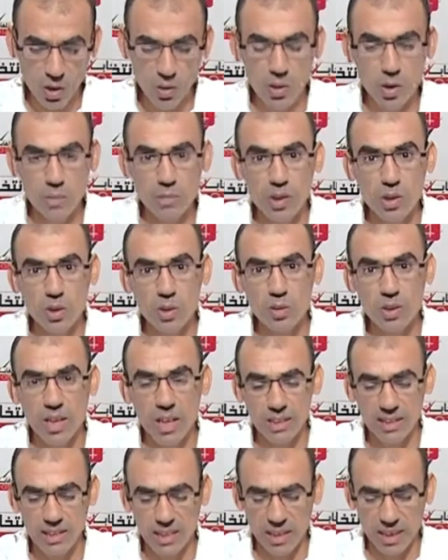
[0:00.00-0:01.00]
ومن
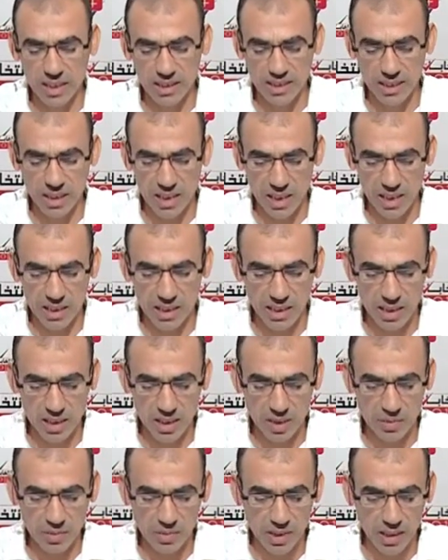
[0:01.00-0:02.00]
هنا سنسعى إلى
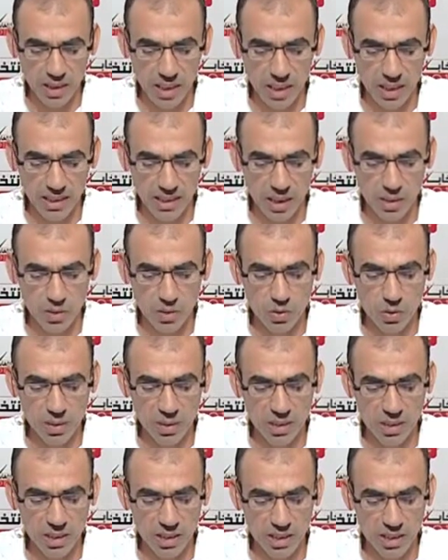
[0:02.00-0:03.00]
الابتعاد عن كل
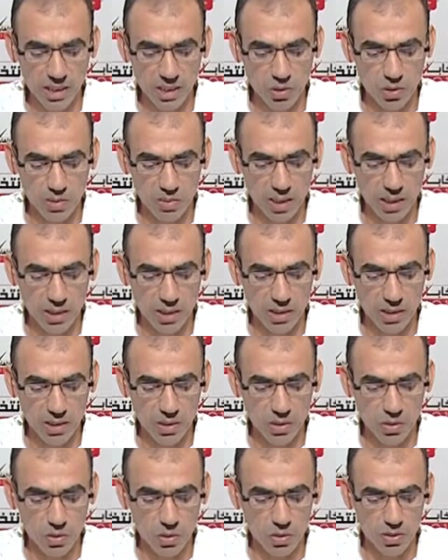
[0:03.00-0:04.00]
التجاذبات
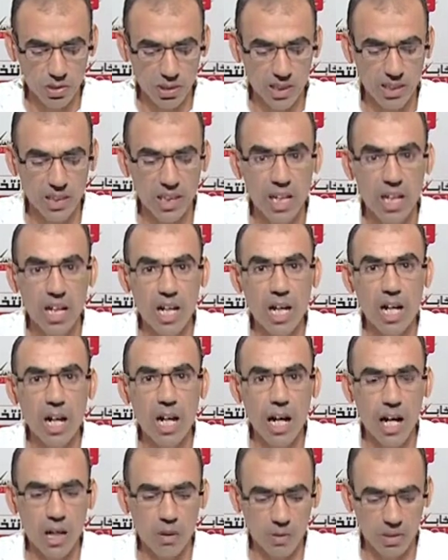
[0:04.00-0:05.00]
الإيديولوجية
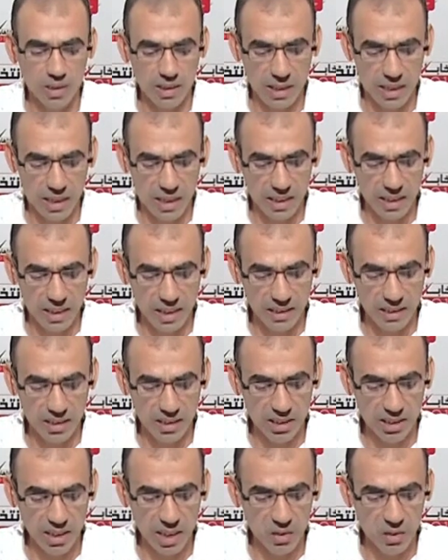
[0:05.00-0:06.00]
أو النعارات
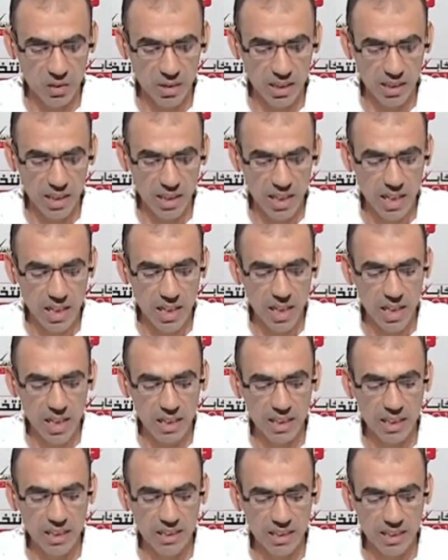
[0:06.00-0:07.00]
الجهوية
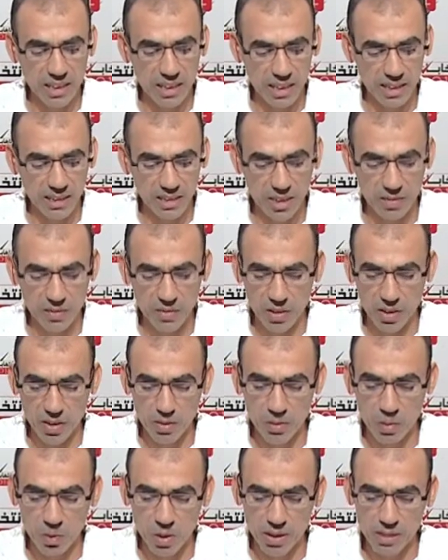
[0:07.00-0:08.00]
التي لا تنفع
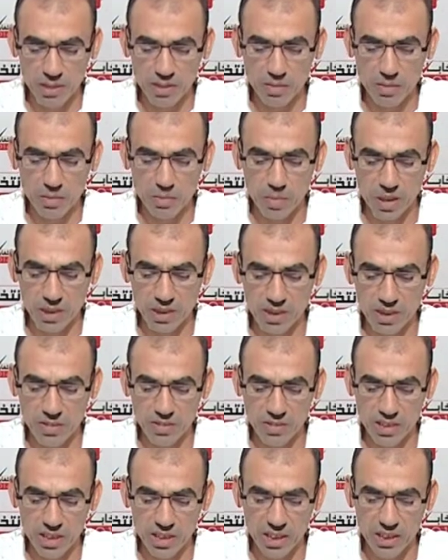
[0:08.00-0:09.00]
المواطن البسيط
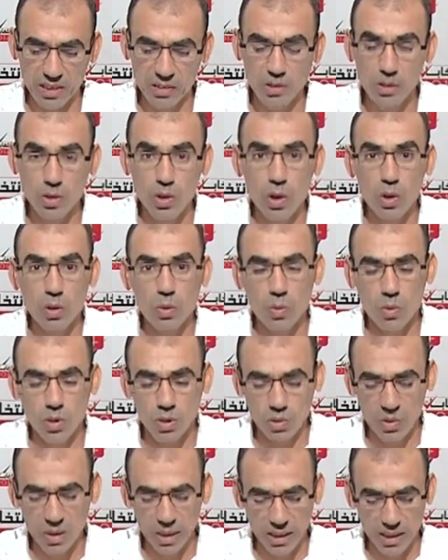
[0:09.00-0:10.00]
في شيء
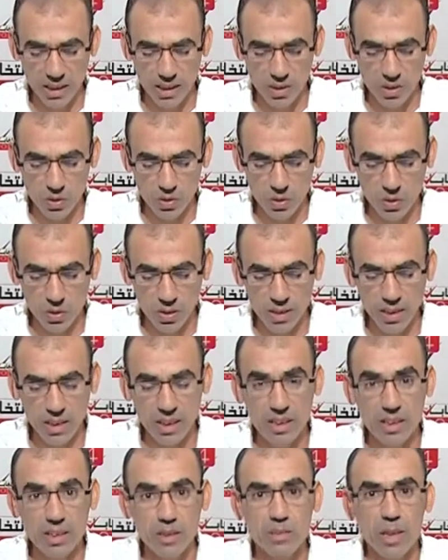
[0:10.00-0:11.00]
ونركز كل
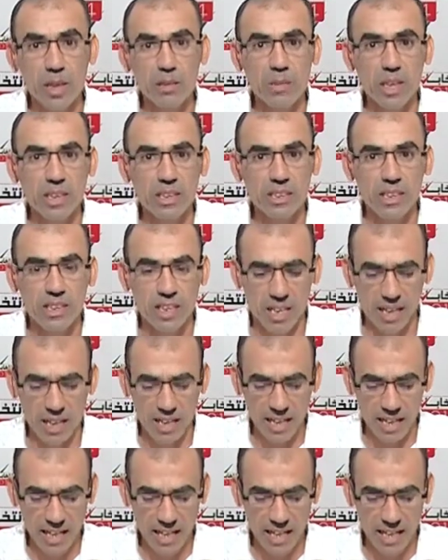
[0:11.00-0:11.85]
اهتماماتنا